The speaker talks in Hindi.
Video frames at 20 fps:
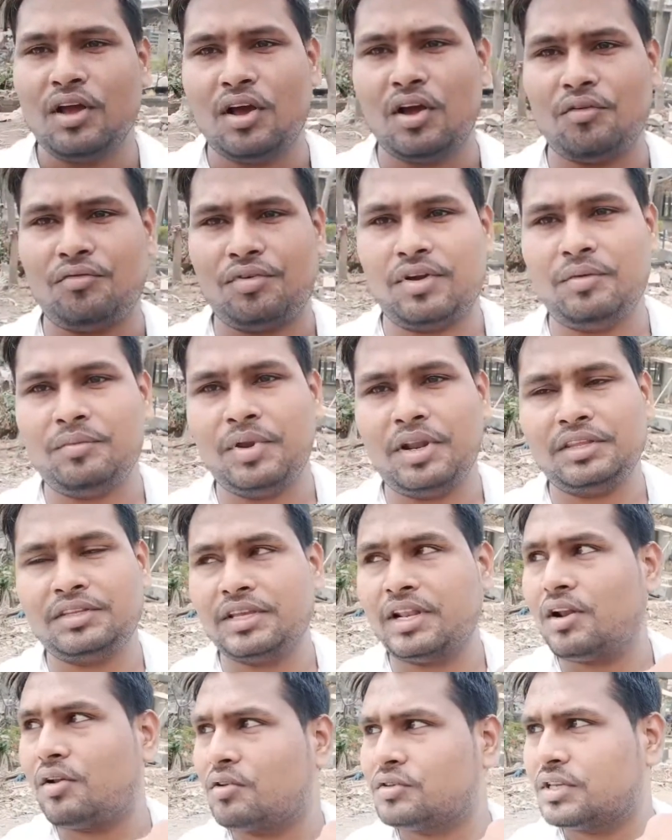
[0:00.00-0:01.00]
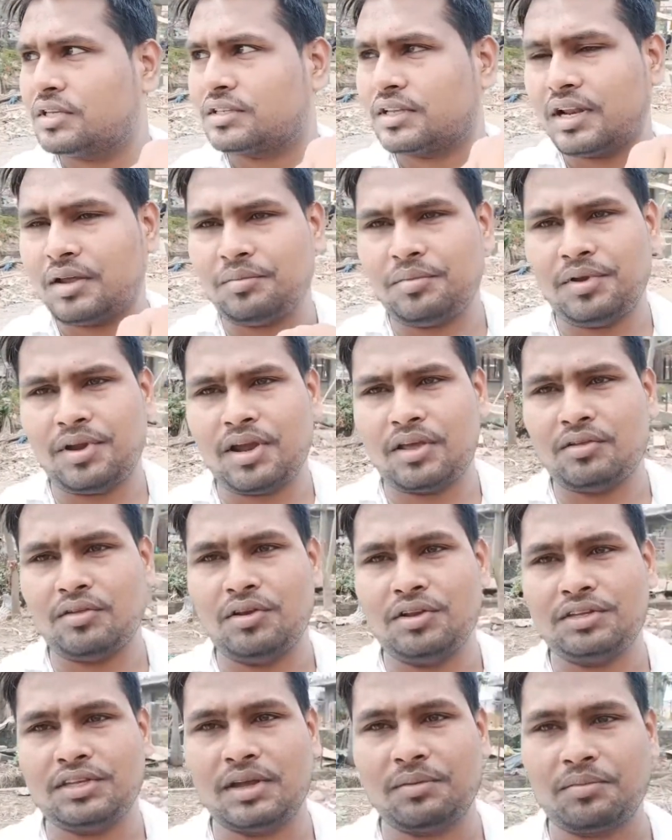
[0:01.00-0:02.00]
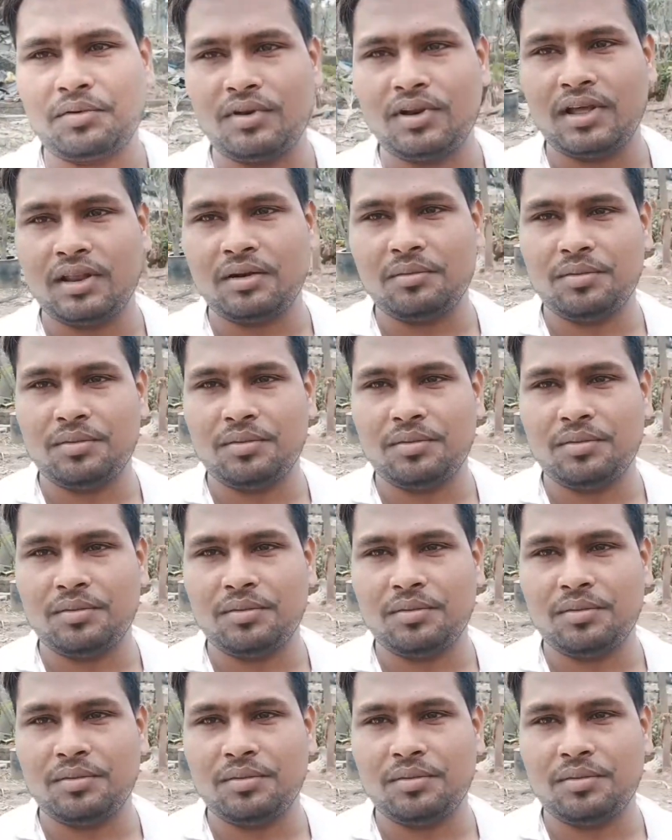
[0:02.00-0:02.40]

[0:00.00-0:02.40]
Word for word: और फ्रेंड मेरे चैनल को सब्सक्राइब नहीं किया तो नीचे आपको लाल